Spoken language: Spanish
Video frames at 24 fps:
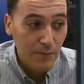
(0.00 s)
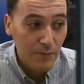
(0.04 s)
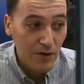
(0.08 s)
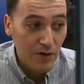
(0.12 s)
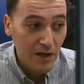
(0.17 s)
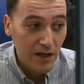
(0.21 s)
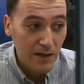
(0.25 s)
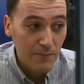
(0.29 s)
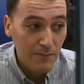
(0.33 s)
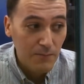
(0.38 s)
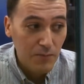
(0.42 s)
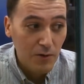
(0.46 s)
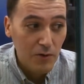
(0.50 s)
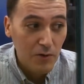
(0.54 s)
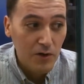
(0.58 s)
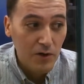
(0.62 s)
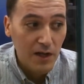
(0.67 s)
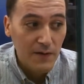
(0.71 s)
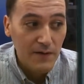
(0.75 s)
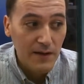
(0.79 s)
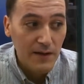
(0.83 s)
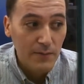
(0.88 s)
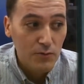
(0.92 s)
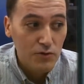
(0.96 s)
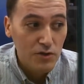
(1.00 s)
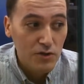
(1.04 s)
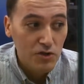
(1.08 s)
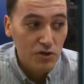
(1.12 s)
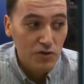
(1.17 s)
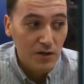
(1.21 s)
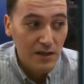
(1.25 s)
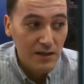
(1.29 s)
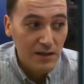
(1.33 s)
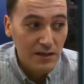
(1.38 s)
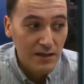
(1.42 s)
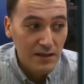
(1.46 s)
Por ejemplo, lo que habíamos
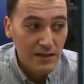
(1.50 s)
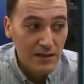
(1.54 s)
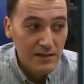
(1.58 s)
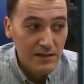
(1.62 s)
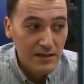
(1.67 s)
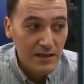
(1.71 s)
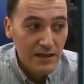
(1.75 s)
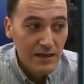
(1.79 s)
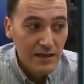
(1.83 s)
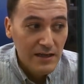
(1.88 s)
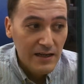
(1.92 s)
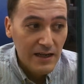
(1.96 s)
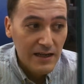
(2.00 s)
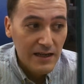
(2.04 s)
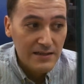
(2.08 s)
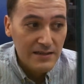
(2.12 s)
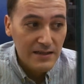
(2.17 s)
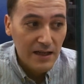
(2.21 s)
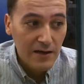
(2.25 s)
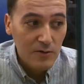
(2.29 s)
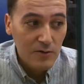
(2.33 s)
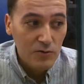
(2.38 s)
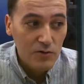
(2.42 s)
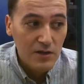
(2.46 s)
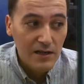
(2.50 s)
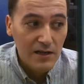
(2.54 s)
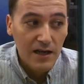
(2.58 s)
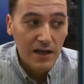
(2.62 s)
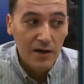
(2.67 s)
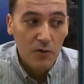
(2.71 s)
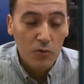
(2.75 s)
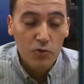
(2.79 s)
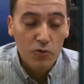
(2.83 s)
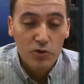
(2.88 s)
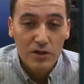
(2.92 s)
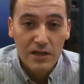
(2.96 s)
dicho antes, esta
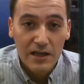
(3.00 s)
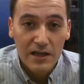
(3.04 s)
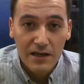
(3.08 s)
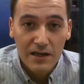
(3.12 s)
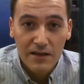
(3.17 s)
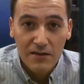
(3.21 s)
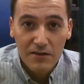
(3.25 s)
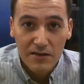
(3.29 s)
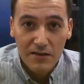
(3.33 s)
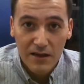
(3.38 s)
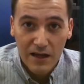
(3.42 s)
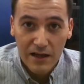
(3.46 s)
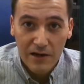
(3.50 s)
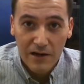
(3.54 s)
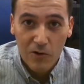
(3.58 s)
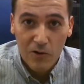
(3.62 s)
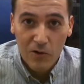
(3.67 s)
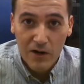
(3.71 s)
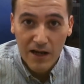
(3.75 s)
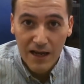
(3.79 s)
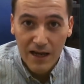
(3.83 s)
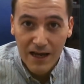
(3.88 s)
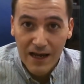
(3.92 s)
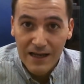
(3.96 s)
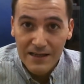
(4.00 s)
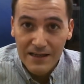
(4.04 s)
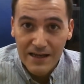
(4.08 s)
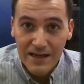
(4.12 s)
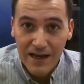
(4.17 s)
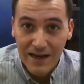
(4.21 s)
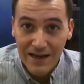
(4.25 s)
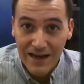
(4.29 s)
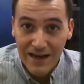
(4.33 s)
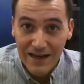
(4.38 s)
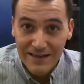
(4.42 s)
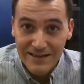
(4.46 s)
rutina utiliza lo que
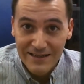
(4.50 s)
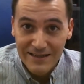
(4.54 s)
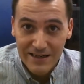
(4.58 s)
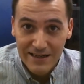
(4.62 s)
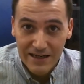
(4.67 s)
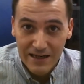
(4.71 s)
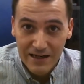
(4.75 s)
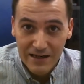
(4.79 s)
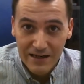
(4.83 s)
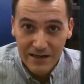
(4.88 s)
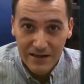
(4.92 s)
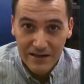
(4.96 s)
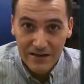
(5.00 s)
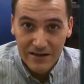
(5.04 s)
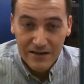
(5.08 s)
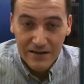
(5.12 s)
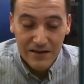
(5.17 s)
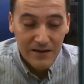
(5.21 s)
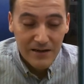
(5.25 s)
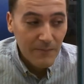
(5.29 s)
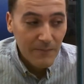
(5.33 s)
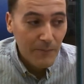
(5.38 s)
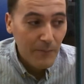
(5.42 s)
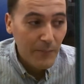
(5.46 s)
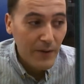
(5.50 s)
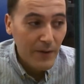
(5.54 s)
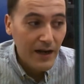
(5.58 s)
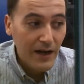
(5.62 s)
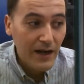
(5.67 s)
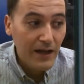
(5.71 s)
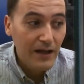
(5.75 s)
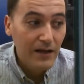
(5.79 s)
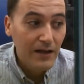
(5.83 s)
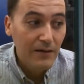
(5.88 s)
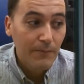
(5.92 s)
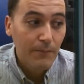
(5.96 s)
haya en HL
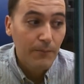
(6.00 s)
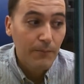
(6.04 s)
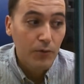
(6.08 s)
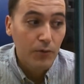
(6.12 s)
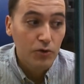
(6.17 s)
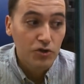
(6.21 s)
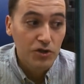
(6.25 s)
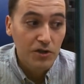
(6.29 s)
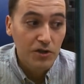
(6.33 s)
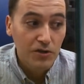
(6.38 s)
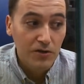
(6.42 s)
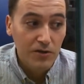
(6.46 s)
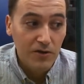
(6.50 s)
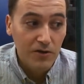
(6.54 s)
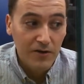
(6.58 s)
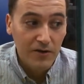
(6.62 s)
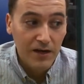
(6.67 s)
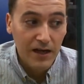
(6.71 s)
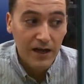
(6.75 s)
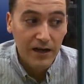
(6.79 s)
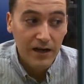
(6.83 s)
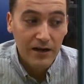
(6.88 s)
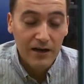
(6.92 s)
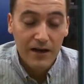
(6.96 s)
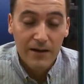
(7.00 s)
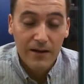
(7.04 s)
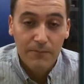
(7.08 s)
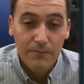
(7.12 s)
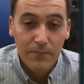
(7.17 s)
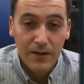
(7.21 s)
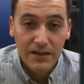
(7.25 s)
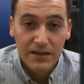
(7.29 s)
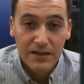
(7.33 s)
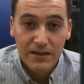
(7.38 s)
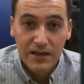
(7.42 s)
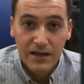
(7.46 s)
para posicionar en
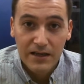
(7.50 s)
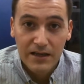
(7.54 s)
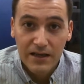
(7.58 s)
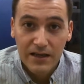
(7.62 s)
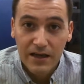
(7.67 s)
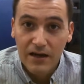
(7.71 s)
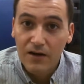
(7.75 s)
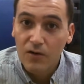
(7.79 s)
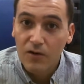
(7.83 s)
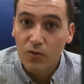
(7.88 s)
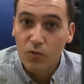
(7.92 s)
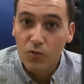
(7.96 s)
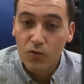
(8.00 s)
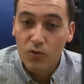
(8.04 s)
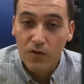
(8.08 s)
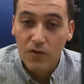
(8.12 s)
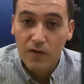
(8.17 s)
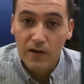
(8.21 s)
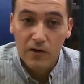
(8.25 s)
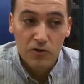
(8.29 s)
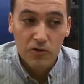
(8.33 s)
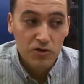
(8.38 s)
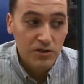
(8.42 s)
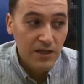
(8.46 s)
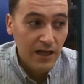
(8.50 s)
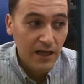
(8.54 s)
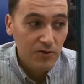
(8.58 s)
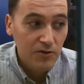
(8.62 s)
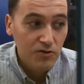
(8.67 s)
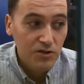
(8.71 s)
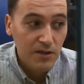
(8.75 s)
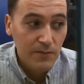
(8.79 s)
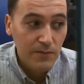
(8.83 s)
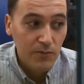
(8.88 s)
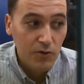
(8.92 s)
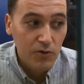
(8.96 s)
pantalla uno de los
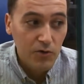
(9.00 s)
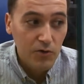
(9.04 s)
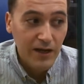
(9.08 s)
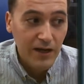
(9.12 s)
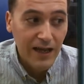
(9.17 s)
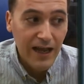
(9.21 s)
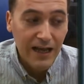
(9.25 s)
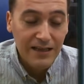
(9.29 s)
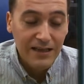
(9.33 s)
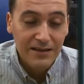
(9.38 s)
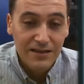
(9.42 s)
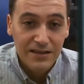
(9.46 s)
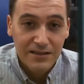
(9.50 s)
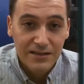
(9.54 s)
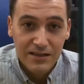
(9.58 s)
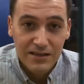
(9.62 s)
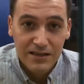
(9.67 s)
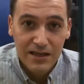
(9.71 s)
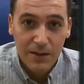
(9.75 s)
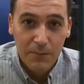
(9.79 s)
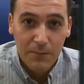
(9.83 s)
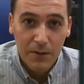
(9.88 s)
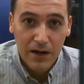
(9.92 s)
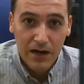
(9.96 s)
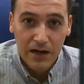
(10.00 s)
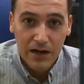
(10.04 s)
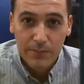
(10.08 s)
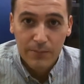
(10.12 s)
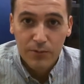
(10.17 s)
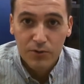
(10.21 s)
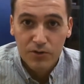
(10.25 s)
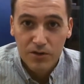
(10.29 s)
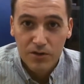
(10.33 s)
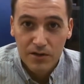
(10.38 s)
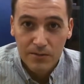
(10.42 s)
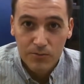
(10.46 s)
dados, de modo que antes de llamarla
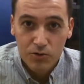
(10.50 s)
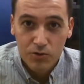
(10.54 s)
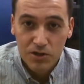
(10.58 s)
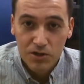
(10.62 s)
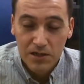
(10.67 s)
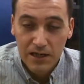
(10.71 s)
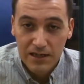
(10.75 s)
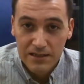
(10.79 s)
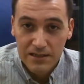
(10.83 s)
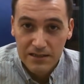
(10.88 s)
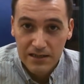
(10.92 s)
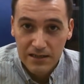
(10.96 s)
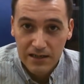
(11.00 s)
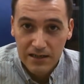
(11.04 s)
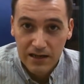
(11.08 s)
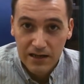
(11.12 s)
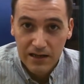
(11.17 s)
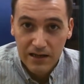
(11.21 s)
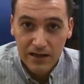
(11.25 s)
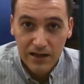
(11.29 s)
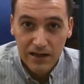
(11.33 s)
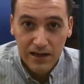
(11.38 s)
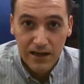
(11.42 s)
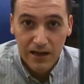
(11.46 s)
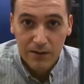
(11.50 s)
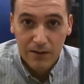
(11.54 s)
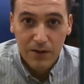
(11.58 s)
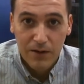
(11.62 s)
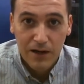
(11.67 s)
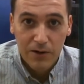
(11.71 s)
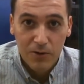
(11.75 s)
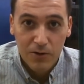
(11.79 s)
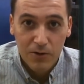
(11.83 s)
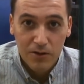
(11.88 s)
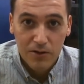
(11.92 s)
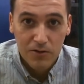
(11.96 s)
pondremos en HL el
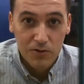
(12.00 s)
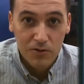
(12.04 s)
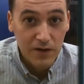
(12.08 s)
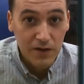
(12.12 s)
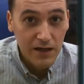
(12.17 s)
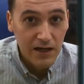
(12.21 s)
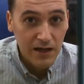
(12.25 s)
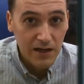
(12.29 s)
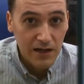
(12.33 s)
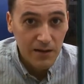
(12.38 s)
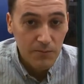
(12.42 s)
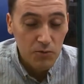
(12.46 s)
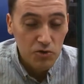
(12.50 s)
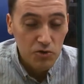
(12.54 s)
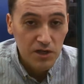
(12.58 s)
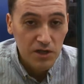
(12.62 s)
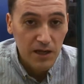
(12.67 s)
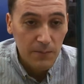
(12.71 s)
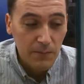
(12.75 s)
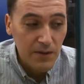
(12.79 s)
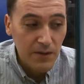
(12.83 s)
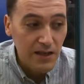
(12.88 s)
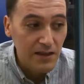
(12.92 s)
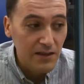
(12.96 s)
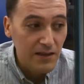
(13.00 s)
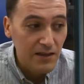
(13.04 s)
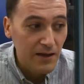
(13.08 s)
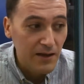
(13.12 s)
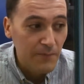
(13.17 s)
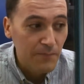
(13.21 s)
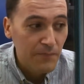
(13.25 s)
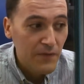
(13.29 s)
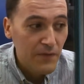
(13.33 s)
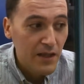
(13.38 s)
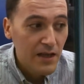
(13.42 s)
valor de donde queremos que pinte.